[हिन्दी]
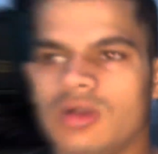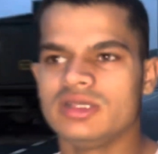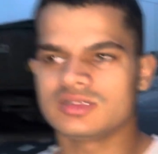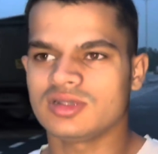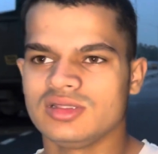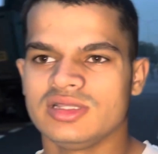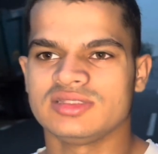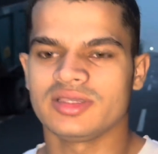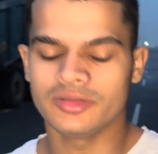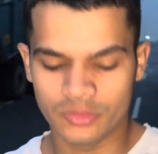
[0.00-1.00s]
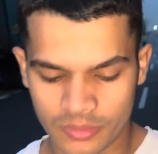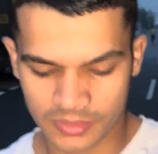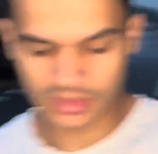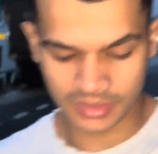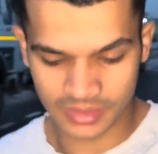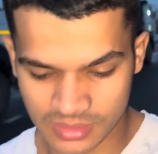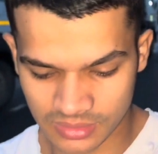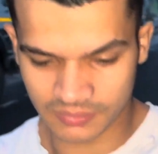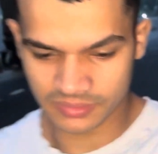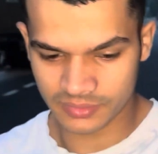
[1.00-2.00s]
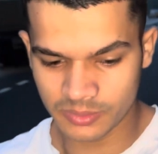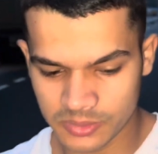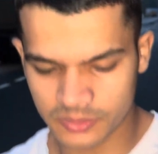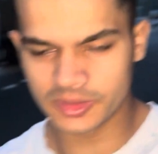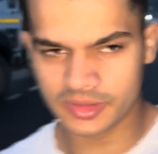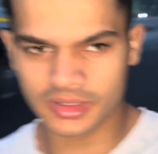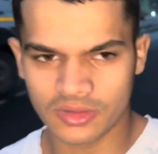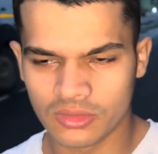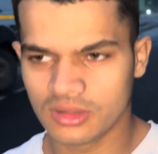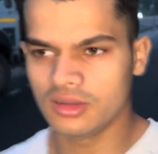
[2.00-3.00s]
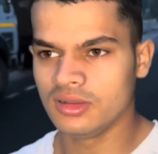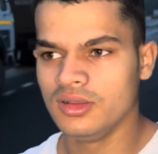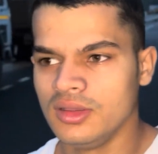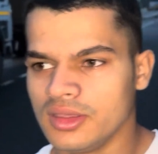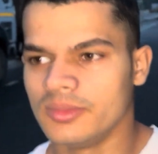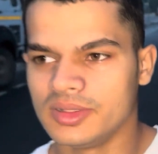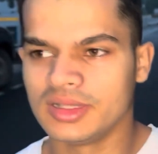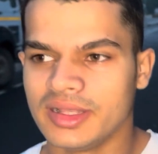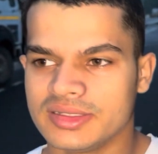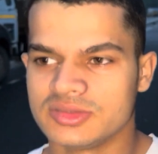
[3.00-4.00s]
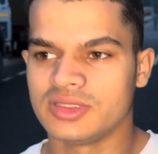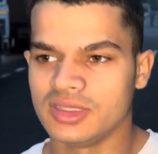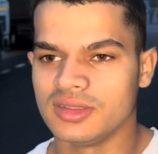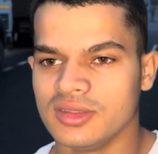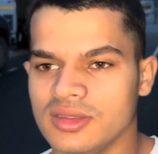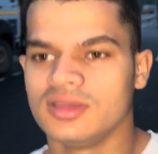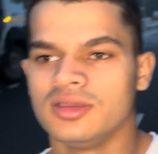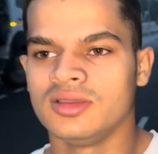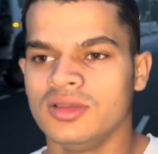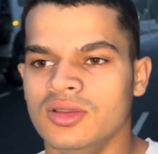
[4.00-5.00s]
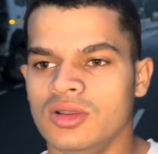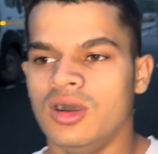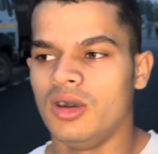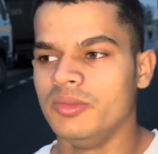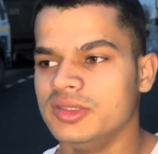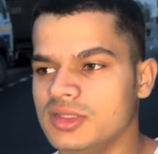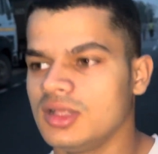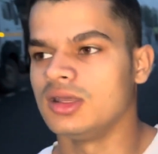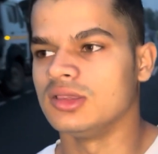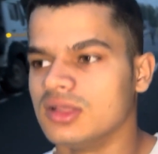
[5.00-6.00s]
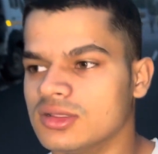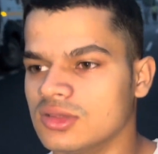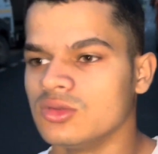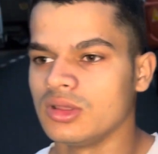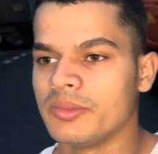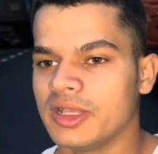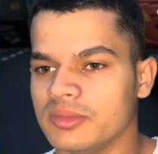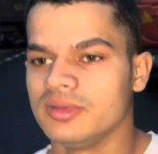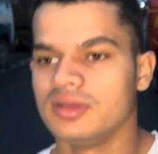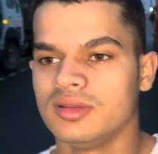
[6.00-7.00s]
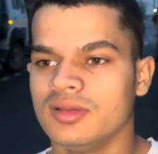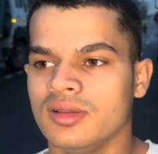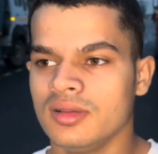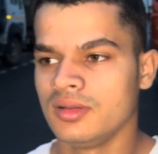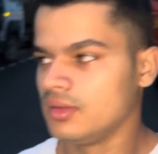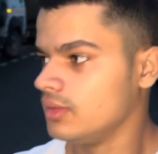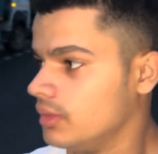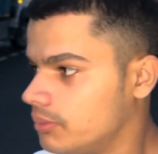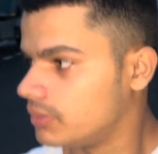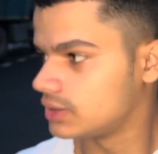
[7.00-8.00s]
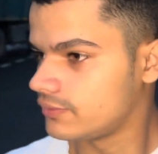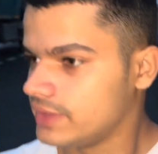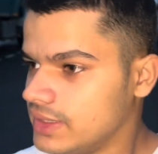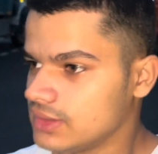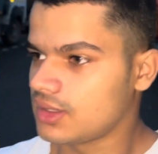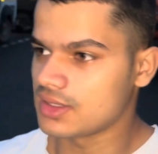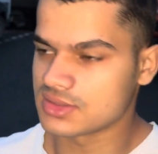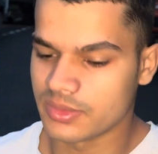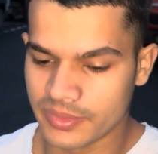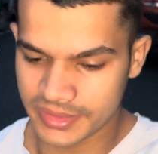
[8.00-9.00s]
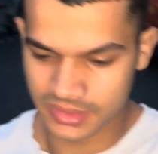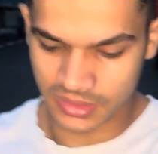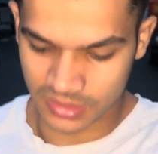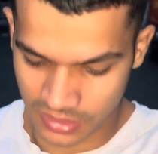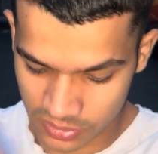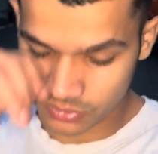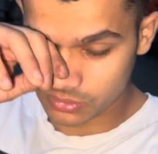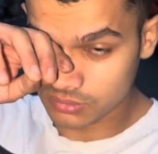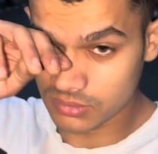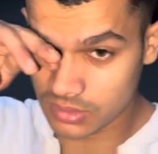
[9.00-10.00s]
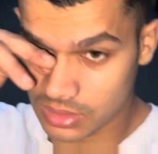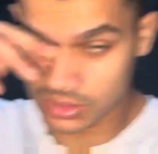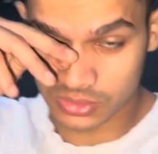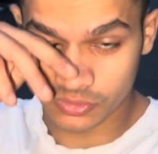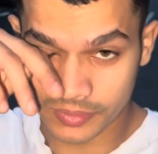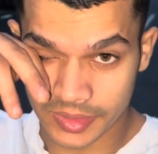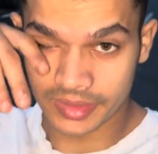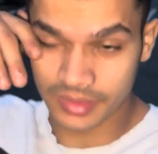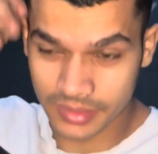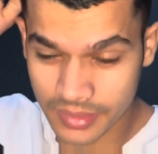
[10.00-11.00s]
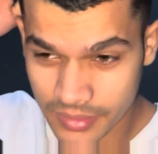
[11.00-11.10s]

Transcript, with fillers: गाइज कल जैसे कि तुम्हें पता है कि कल वाली वीडियो में तुमने देखा होगा मैंने लेग्स किए थे अभी इतना गंदा दर्द हो रहा पैर में बट वही है टास्क कंप्लीट करना तो आना तो पड़ेगा ही